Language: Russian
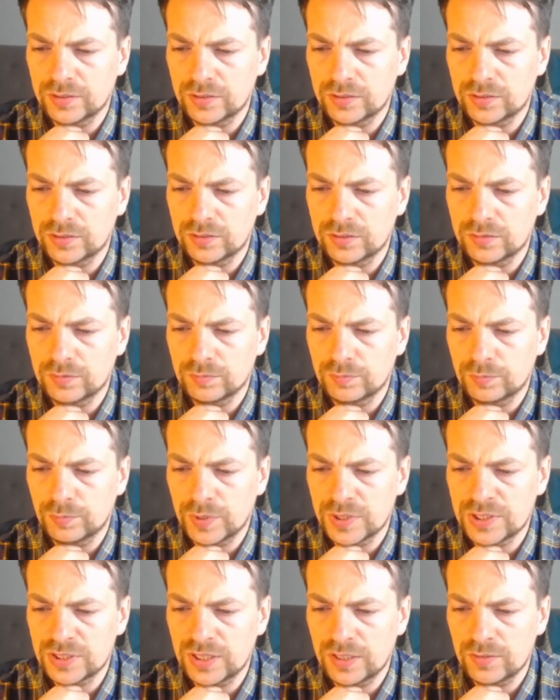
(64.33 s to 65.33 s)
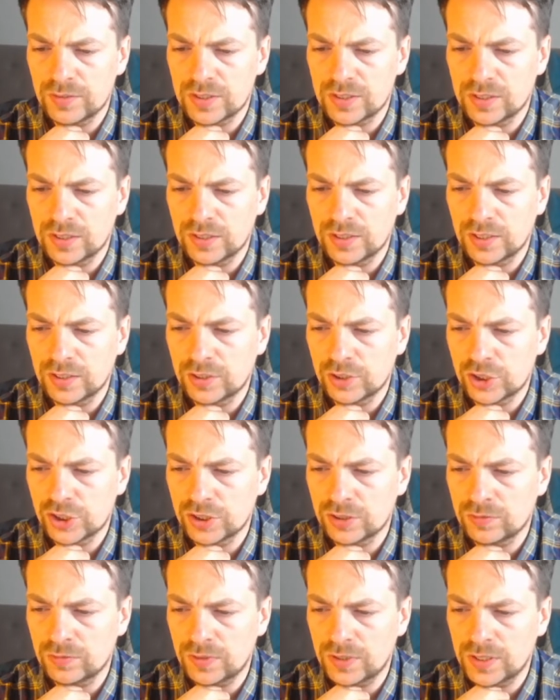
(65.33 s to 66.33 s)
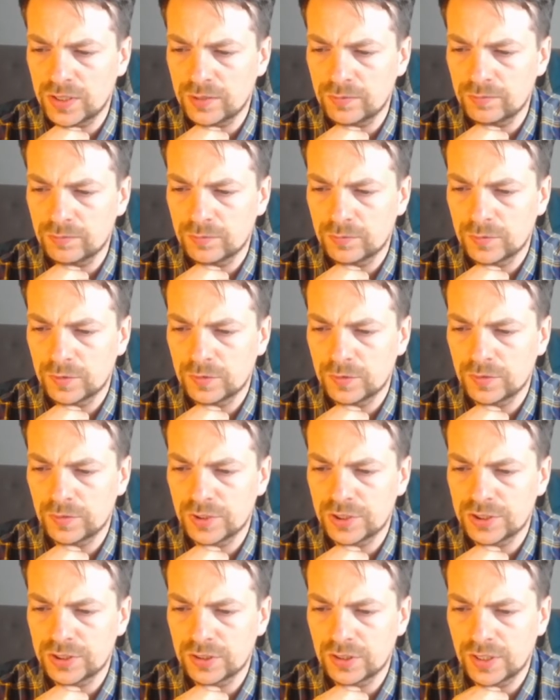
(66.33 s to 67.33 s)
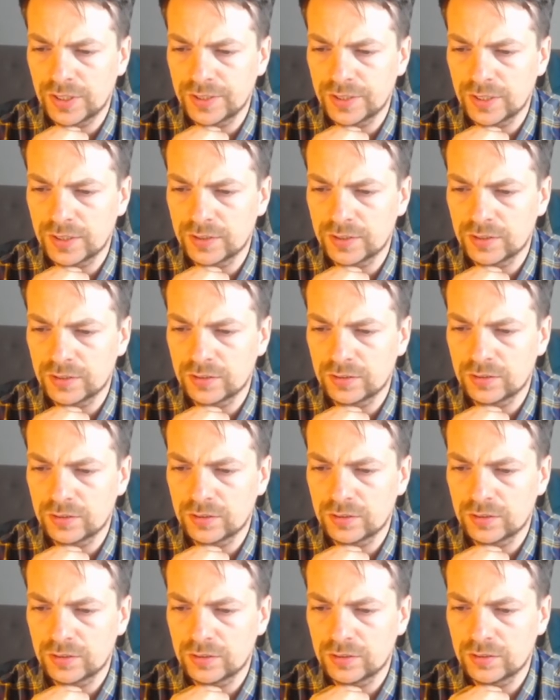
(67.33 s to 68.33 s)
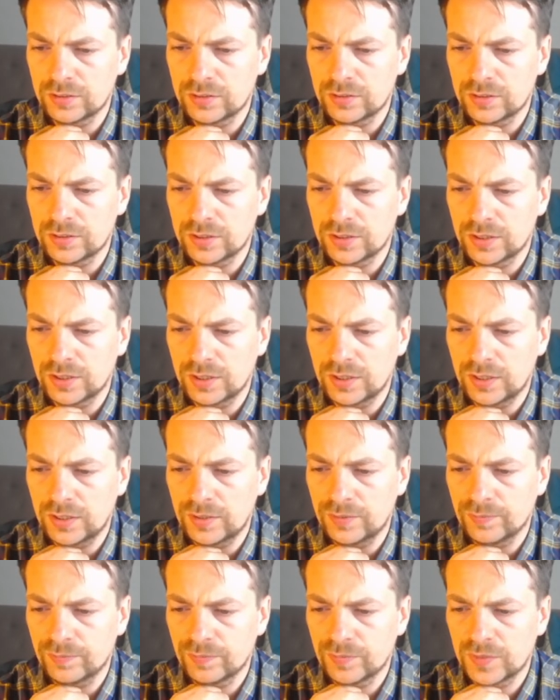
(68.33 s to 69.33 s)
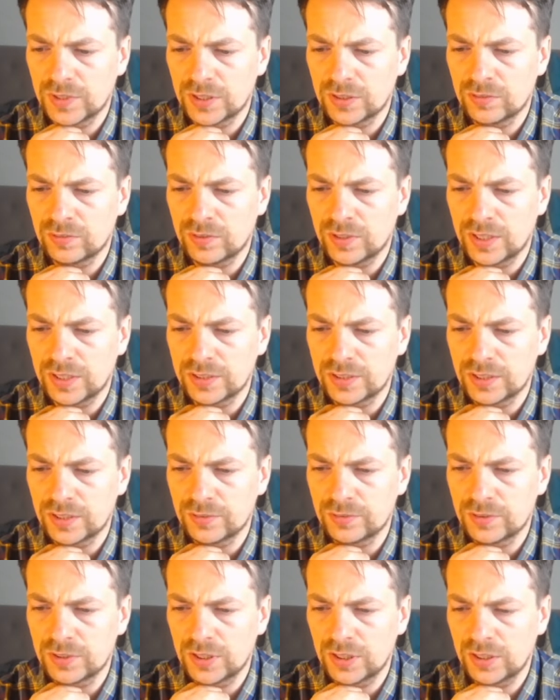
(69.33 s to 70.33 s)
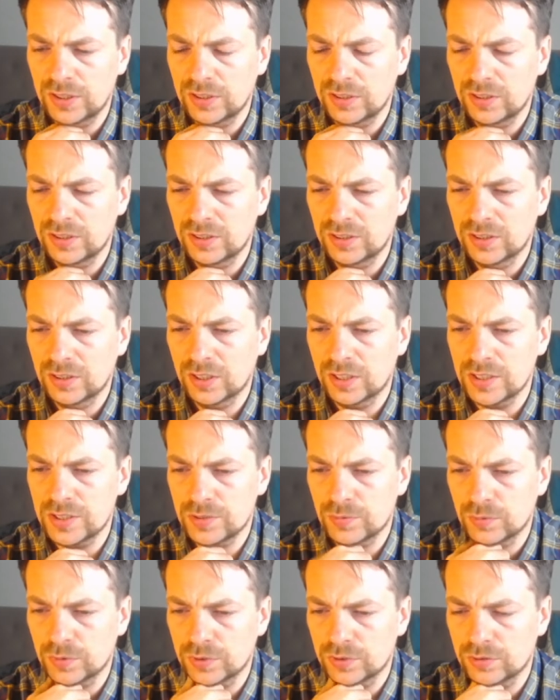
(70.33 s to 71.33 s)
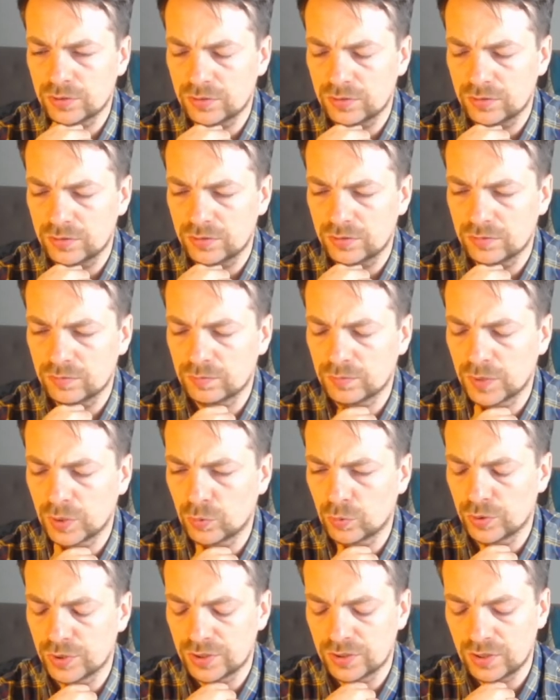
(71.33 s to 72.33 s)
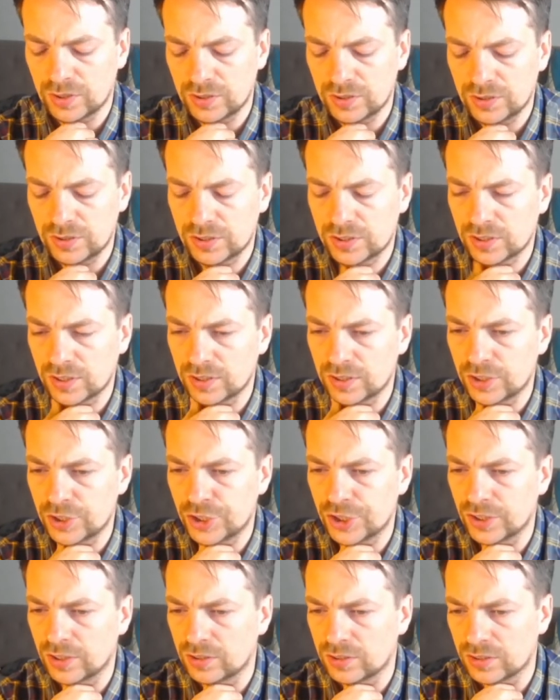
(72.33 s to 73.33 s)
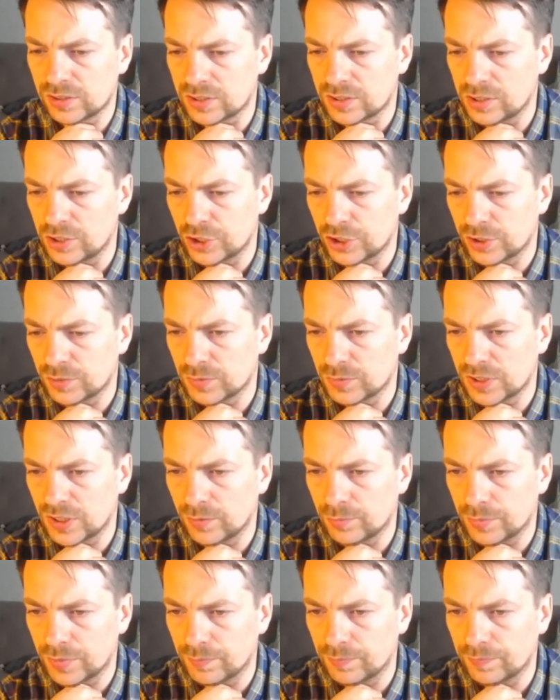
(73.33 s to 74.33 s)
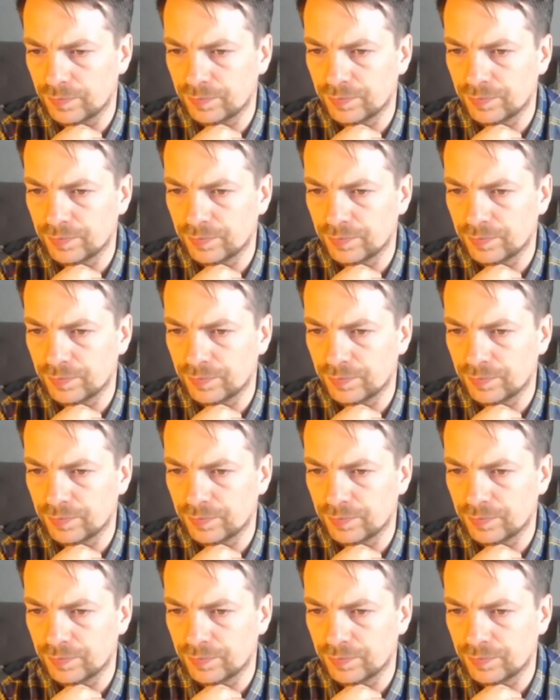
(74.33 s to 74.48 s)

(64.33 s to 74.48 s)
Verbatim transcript: э, поставить слона на g2, вывести коня на, э, на d2, на f3 и играть вот э, такое староиндийское начало с лишним темпом.